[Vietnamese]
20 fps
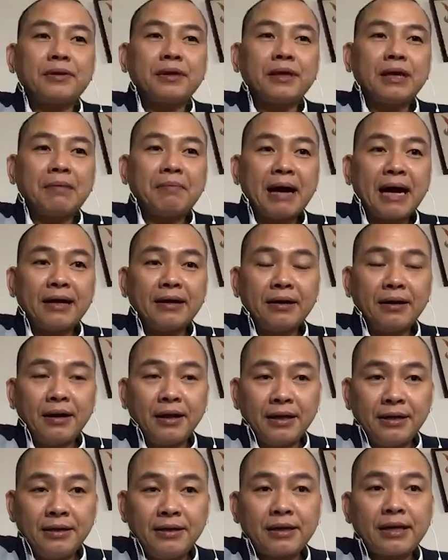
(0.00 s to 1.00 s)
là bạn
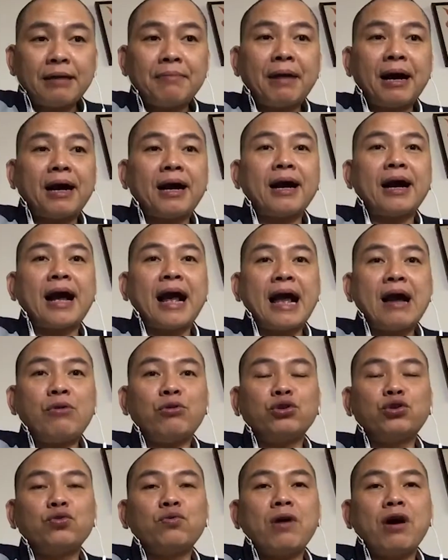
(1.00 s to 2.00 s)
lấy được cái bằng khá
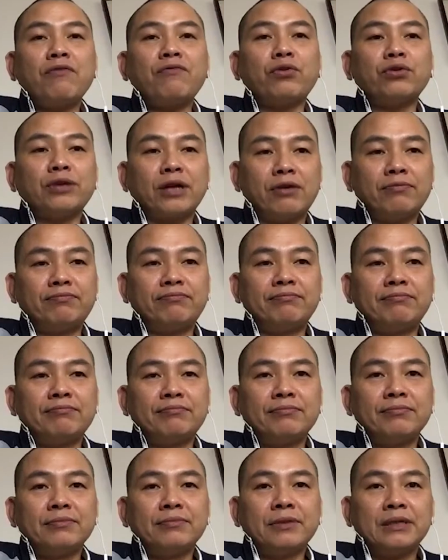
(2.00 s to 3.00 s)
của trung học phổ thông,
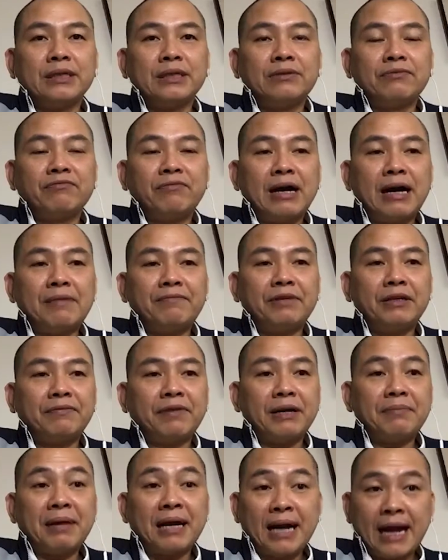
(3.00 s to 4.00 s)
và vì
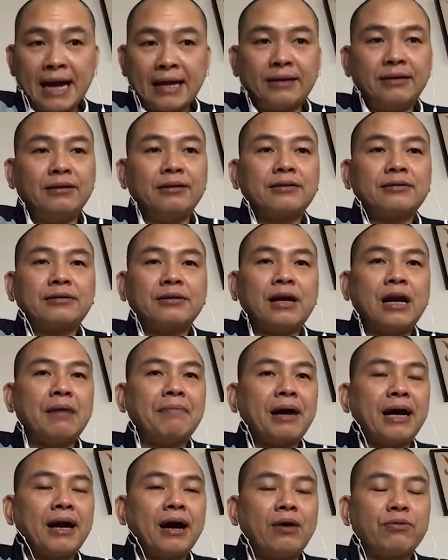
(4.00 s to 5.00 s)
vậy bạn đạt được, tức là
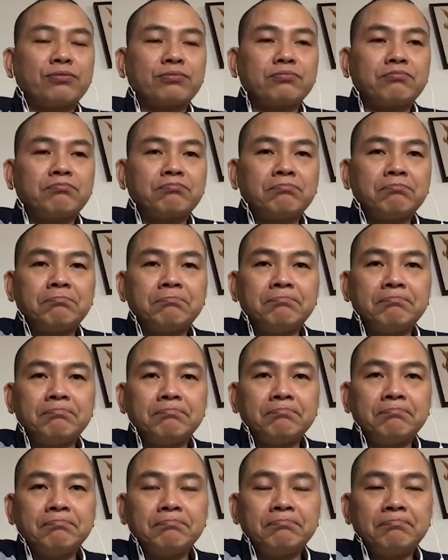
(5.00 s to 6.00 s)
bạn học
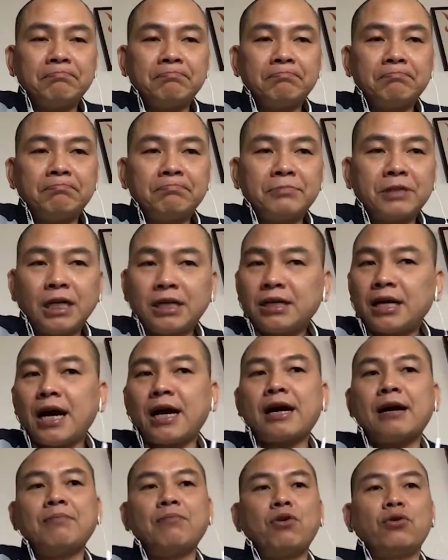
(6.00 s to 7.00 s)
tất
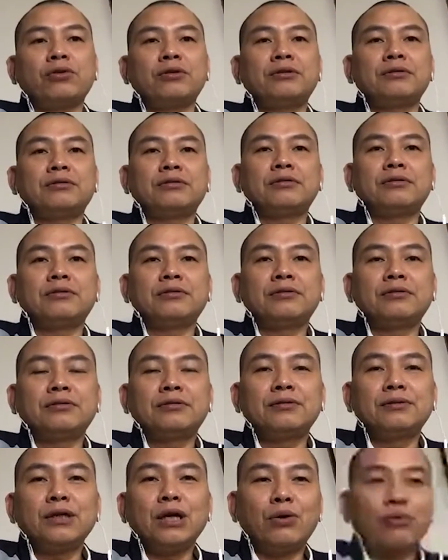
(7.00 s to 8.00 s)
cả các môn
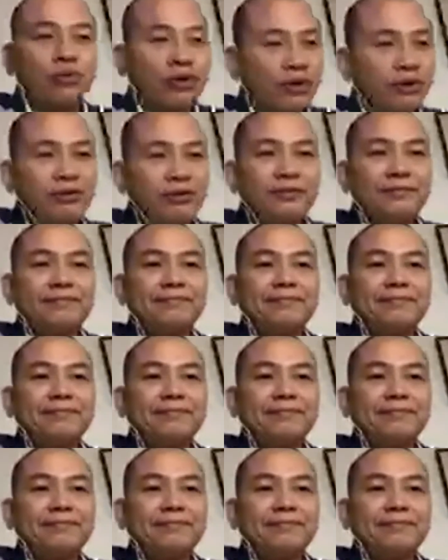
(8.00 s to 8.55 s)
đều cứng.